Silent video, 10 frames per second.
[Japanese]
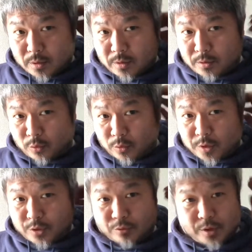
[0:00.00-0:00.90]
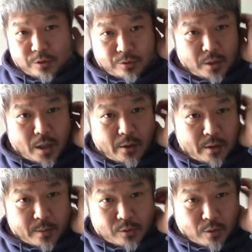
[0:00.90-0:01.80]
ちょっと一瞬一瞬入れ替わり
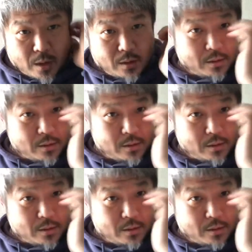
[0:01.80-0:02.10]
ましょうか